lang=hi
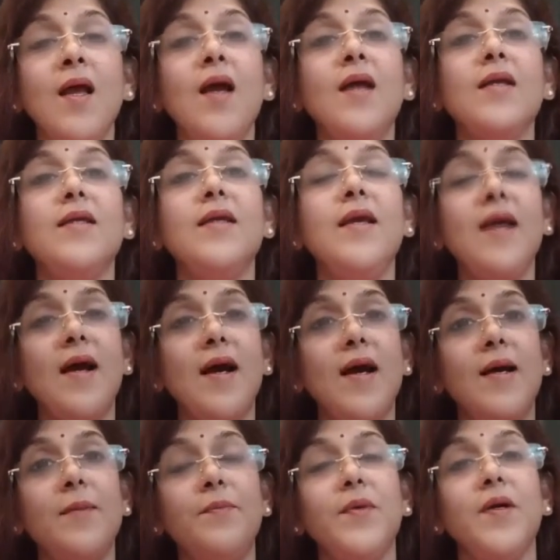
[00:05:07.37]
ये
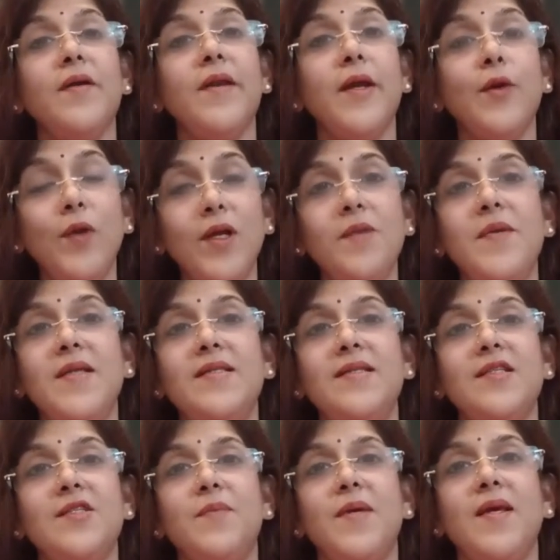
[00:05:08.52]
आप रेगुलर बेसिस
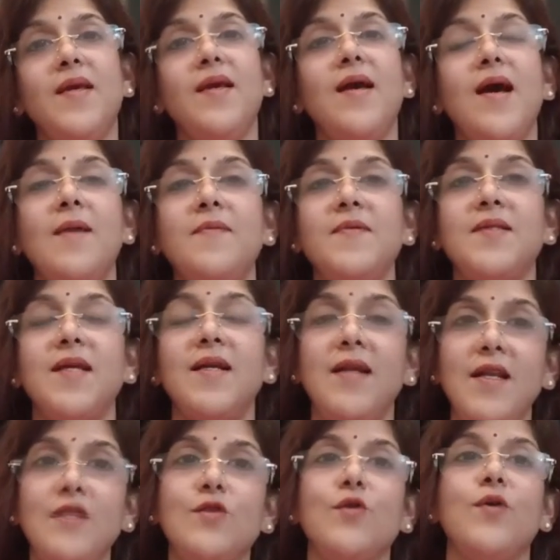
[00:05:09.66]
पे आप
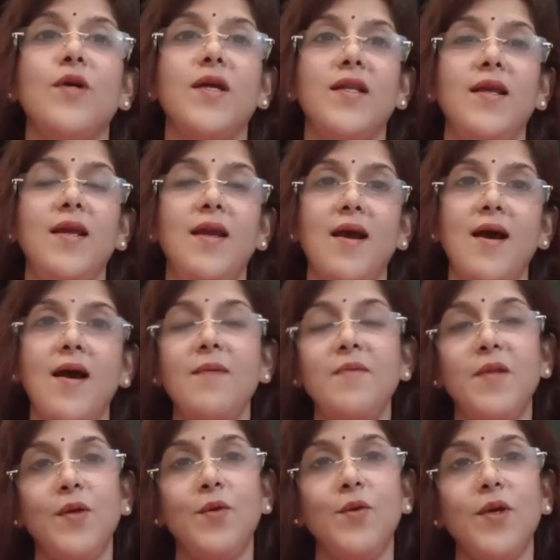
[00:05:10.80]
संडेज को करिए आप
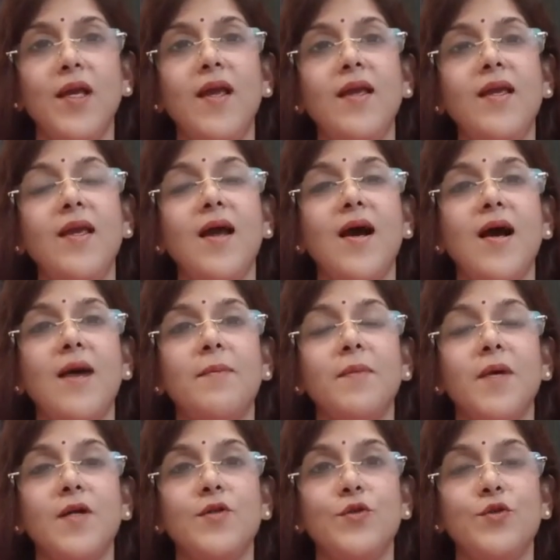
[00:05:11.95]
देखोगे कि
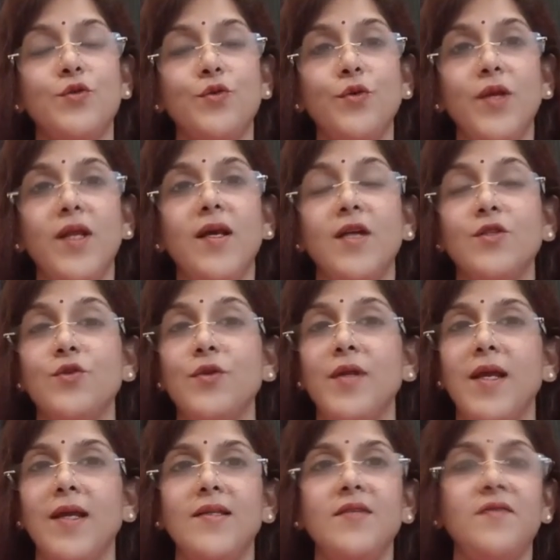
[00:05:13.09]
आपका जो सूर्य का जो
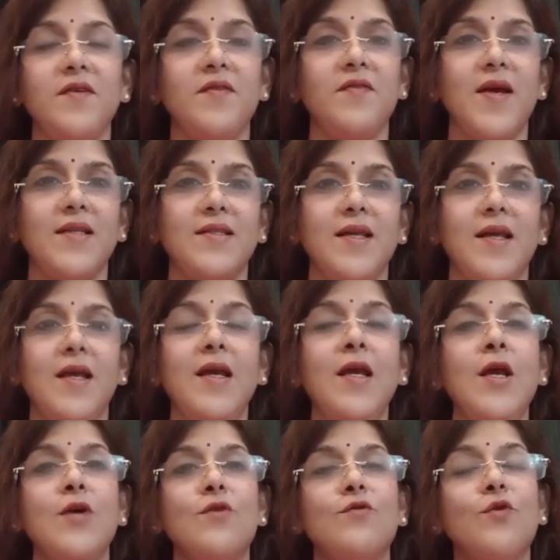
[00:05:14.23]
नेगेटिव इफेक्ट है
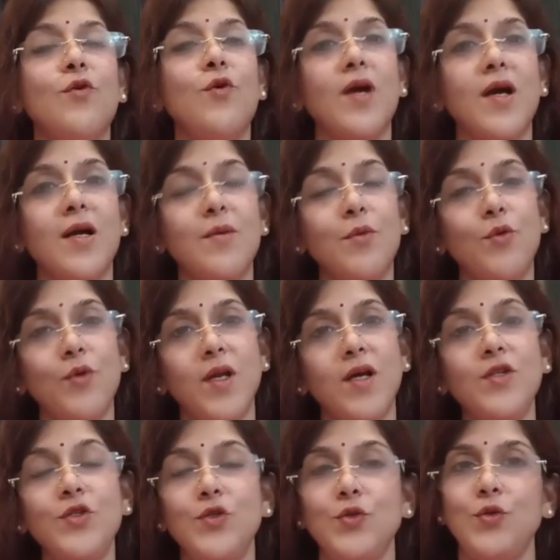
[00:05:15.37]
वो कम होना
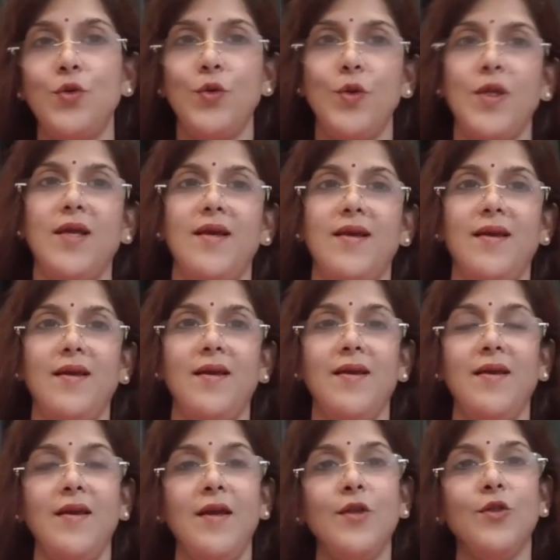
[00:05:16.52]
शुरू हो गया है
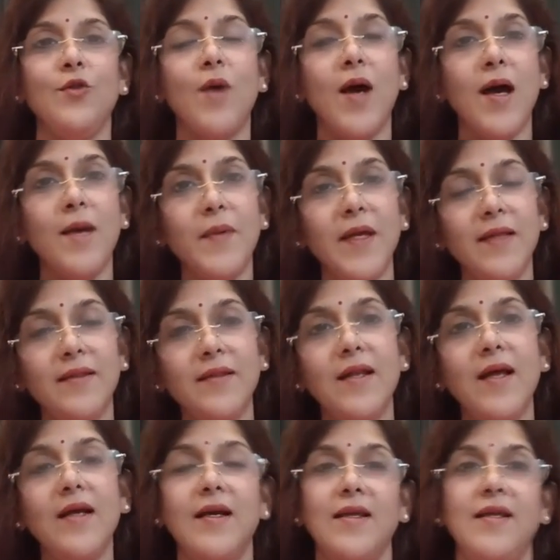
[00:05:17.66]
तो आप इतना
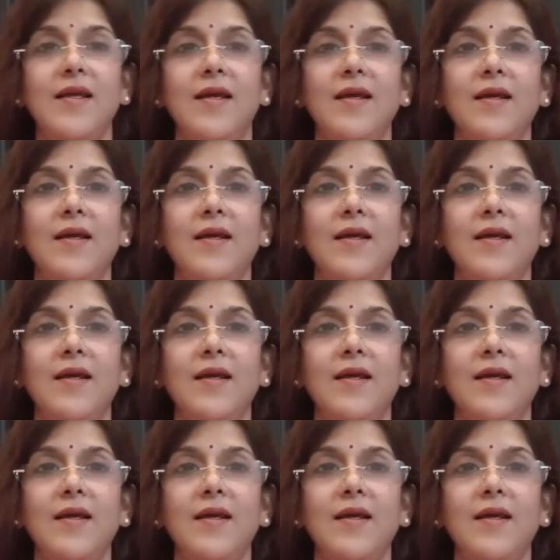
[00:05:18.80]
करिए